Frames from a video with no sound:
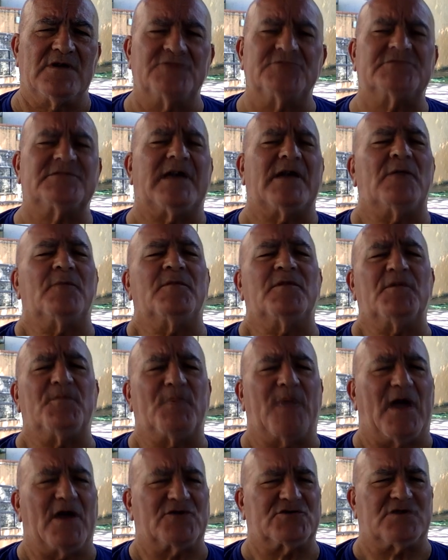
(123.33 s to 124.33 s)
Luciano mi
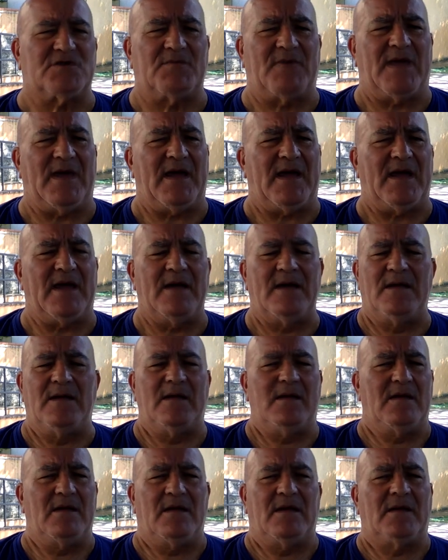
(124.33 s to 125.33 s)
dispiace, ma
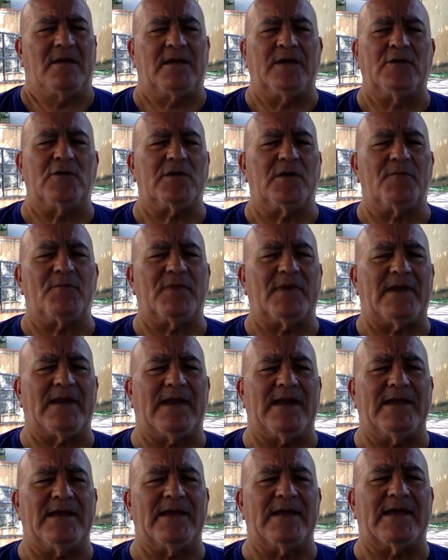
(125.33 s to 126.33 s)
credo che per la
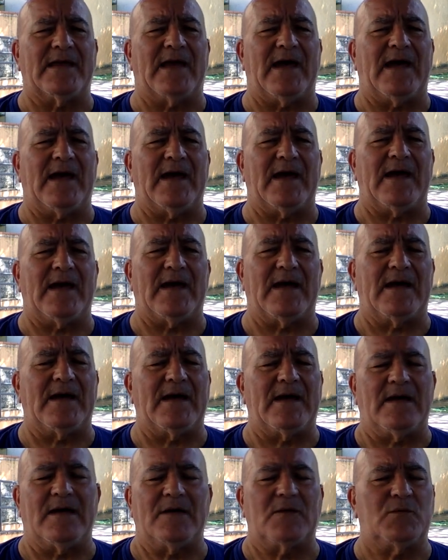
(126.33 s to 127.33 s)

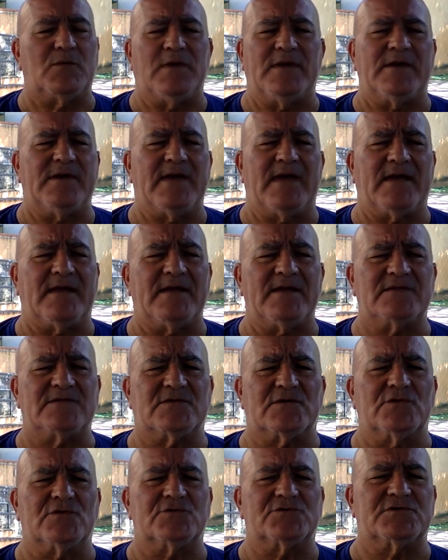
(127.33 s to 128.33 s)
Lega qui di
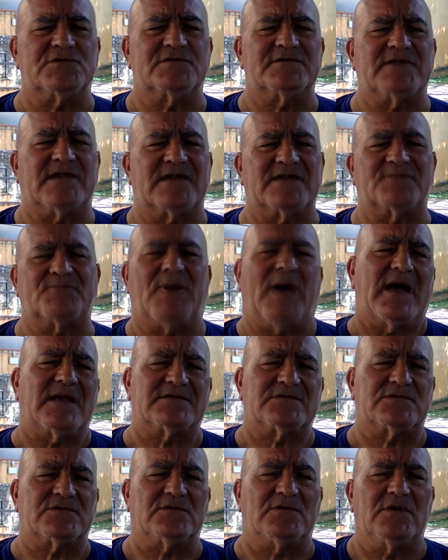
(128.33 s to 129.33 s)
Arezzo non ci sia
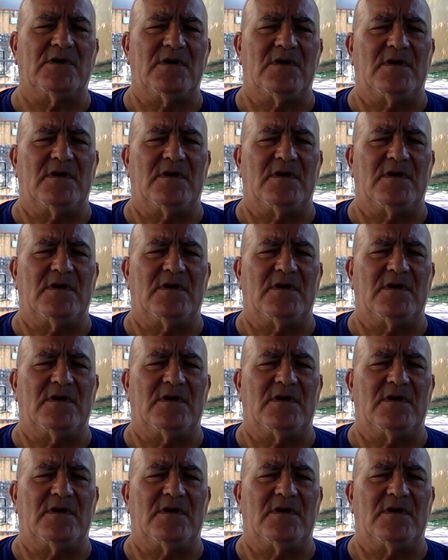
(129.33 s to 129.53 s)
spazio